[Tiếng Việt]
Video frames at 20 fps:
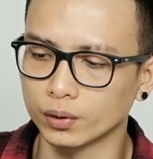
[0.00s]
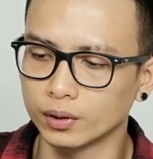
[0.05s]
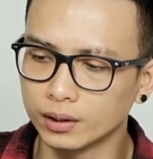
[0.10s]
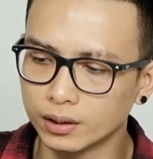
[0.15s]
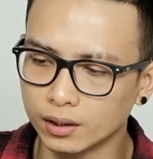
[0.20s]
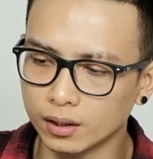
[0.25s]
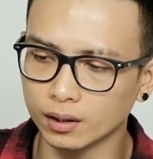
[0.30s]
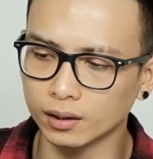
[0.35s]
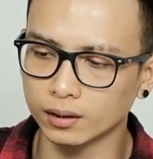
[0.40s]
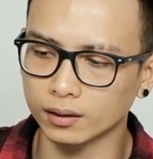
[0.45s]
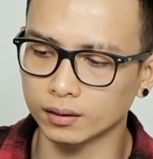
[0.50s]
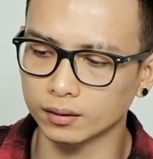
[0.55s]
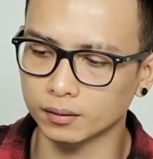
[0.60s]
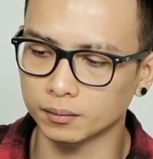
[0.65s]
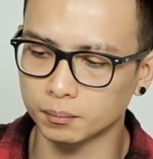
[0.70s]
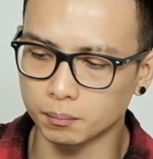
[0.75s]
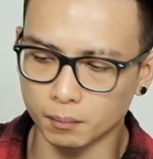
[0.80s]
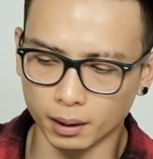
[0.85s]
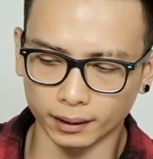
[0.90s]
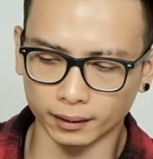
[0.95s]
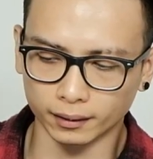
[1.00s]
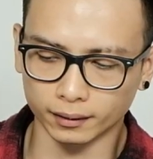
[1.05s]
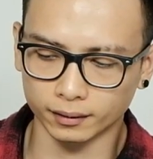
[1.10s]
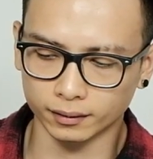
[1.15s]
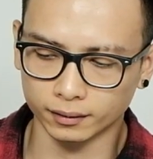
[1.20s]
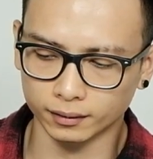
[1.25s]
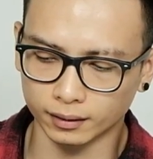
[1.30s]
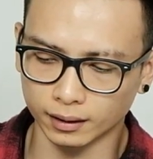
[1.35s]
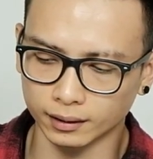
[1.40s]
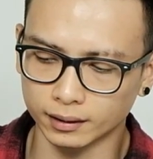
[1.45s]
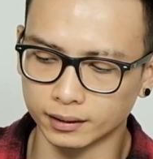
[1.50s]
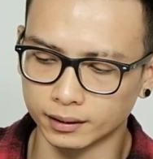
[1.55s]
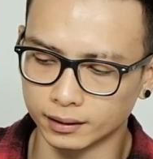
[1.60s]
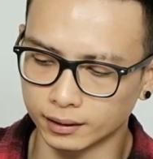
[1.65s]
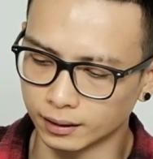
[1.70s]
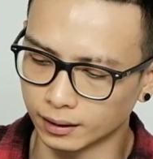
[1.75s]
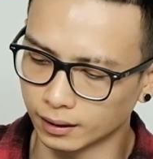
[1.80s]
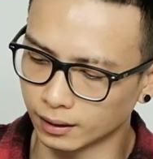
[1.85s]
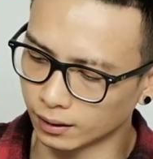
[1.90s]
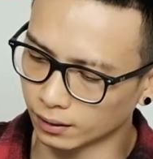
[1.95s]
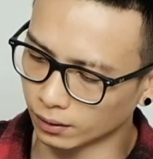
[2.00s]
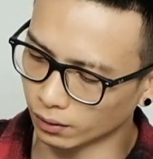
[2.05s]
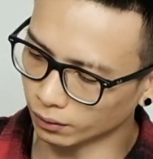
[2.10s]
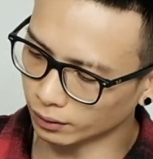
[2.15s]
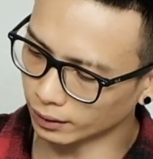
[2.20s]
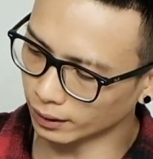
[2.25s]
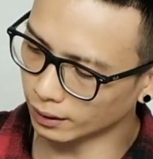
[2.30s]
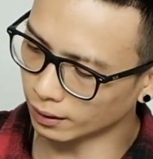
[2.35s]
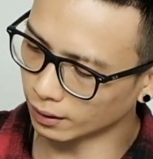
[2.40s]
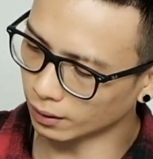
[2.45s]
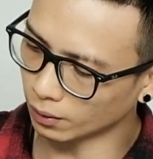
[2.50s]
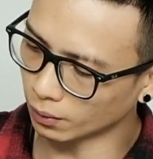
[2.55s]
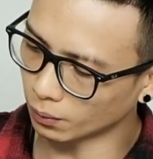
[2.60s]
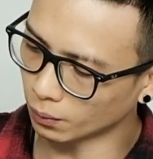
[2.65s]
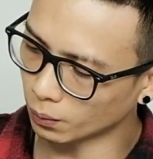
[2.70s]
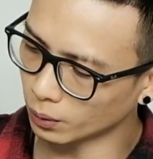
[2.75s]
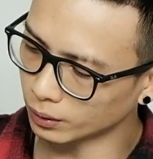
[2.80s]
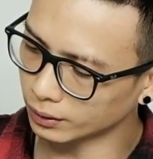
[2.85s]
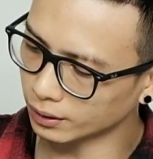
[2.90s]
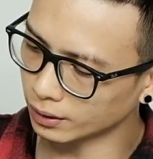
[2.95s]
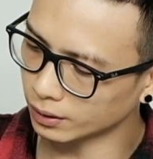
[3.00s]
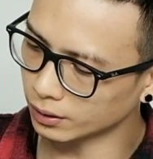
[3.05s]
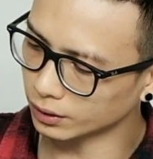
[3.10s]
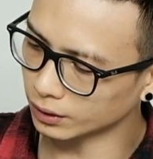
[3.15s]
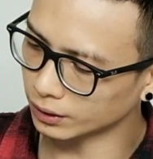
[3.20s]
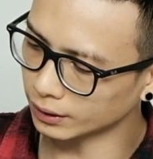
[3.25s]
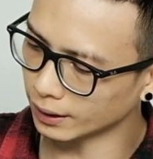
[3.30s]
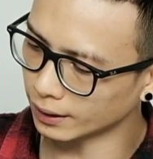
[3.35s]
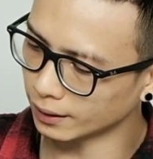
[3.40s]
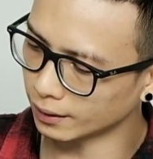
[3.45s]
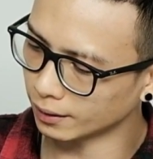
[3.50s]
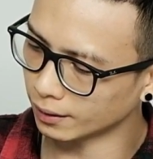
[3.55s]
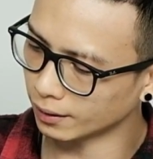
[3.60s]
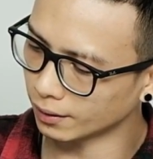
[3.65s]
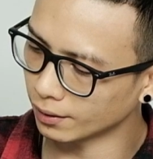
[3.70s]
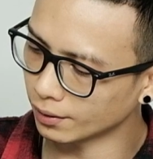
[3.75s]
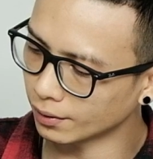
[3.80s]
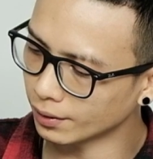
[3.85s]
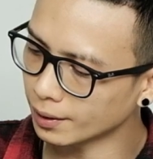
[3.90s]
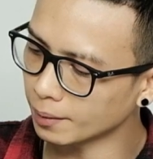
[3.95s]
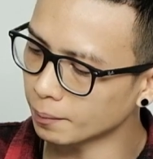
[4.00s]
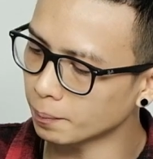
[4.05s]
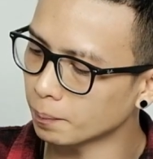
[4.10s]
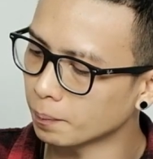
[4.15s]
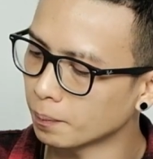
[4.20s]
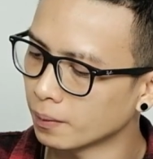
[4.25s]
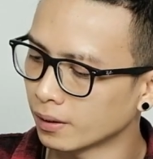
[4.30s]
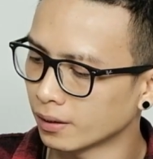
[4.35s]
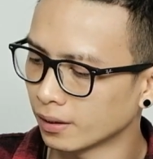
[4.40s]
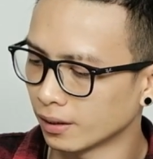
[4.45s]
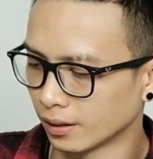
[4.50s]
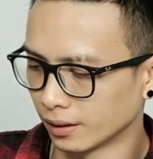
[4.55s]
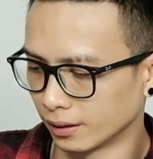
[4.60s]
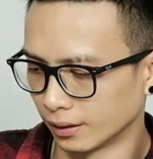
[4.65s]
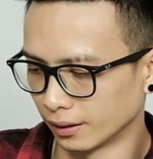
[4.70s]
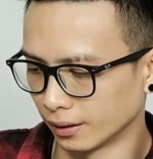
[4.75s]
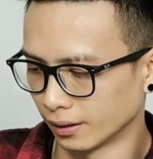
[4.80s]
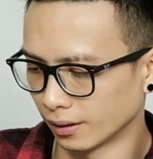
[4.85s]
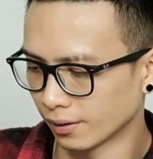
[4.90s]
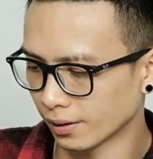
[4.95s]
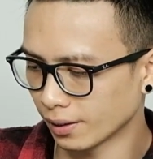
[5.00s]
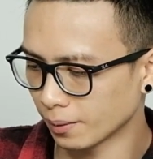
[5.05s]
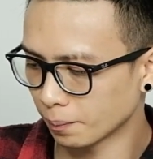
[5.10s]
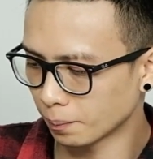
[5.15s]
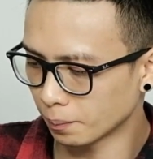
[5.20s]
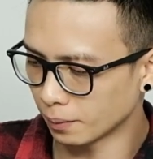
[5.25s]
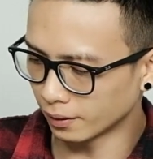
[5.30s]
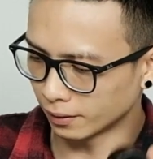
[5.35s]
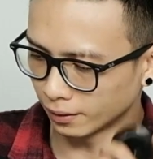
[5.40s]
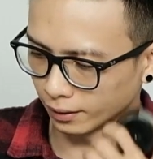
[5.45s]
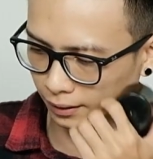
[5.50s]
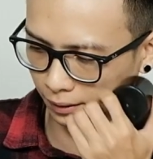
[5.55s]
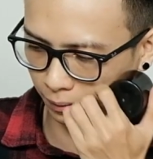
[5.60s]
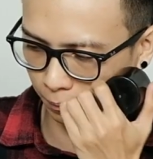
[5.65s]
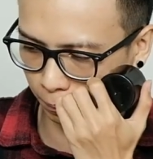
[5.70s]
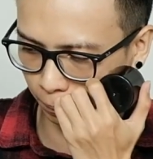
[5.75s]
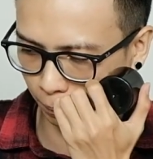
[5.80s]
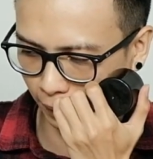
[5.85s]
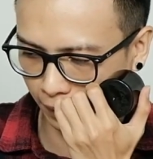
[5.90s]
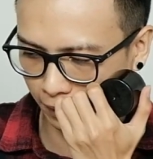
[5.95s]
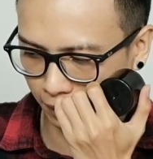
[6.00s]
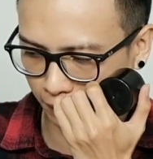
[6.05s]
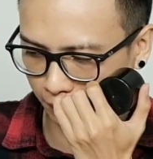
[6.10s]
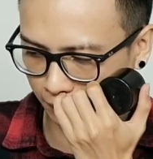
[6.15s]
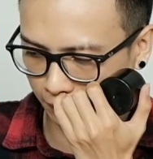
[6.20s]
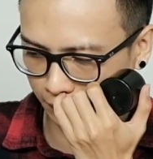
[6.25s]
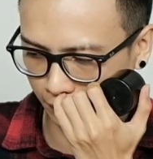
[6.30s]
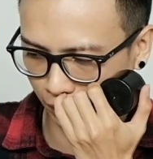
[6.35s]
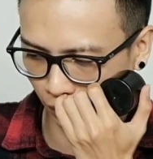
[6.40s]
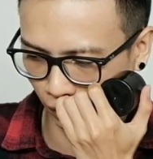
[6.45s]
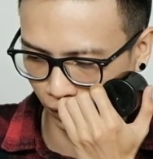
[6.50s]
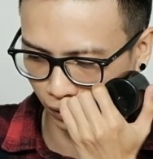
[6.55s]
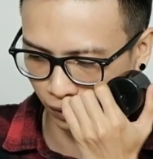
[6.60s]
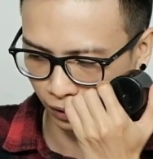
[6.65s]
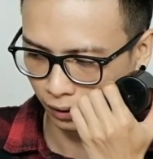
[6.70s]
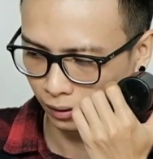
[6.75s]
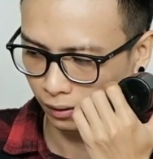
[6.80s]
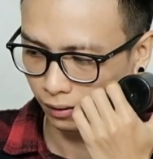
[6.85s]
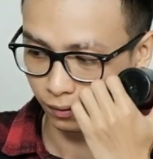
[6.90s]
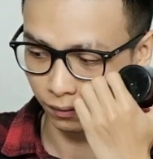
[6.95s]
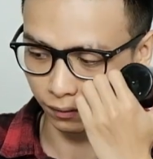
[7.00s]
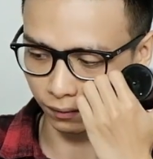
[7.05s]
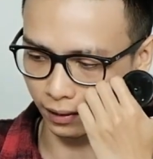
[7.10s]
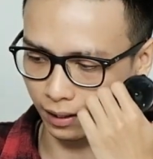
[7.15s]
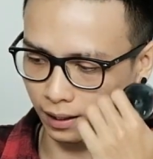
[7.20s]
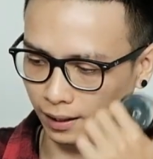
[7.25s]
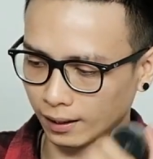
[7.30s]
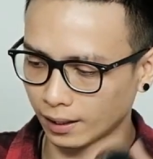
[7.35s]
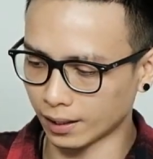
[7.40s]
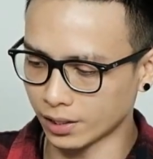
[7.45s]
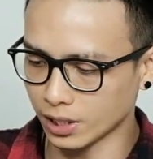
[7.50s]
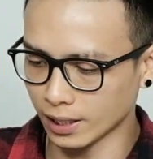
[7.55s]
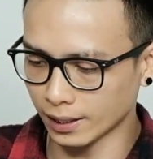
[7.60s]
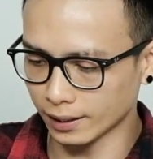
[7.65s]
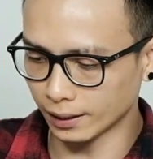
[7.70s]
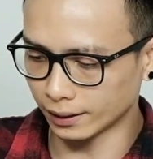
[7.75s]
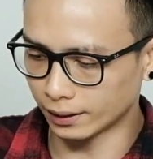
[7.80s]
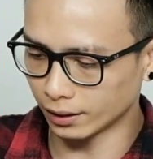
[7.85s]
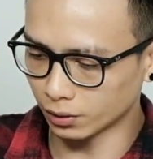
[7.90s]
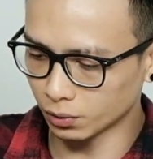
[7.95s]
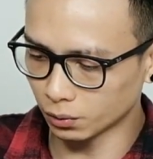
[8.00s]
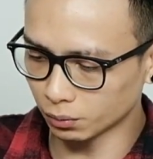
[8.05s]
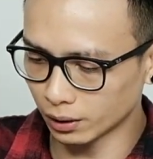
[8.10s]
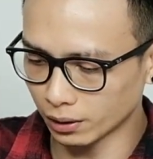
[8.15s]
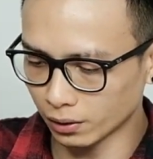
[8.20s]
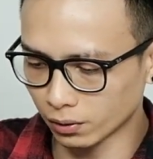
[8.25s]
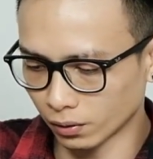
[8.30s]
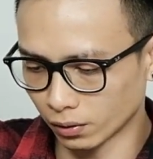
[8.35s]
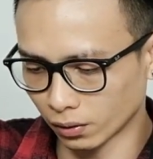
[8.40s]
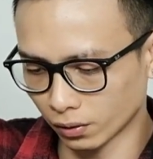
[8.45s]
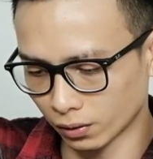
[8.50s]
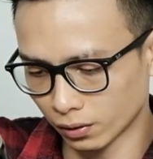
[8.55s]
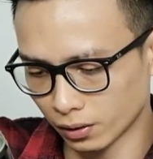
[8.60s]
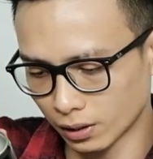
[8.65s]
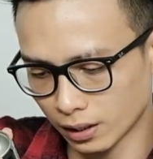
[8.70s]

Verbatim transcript: nước bẩn các thứ nó tên là water stain repellent repellent repellent gì đó và cái chai này thì dung tích của nó